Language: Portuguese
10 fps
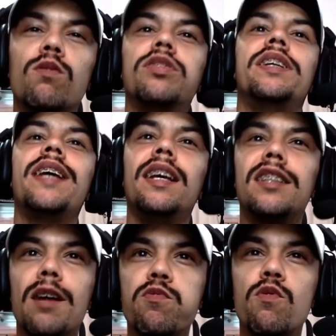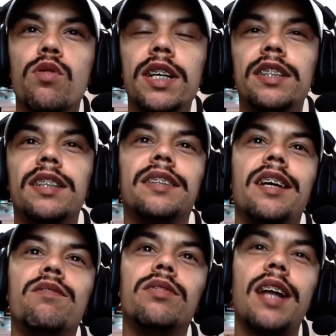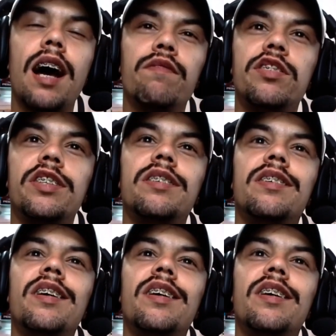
consegui entrar pro Corinthians aí no draft,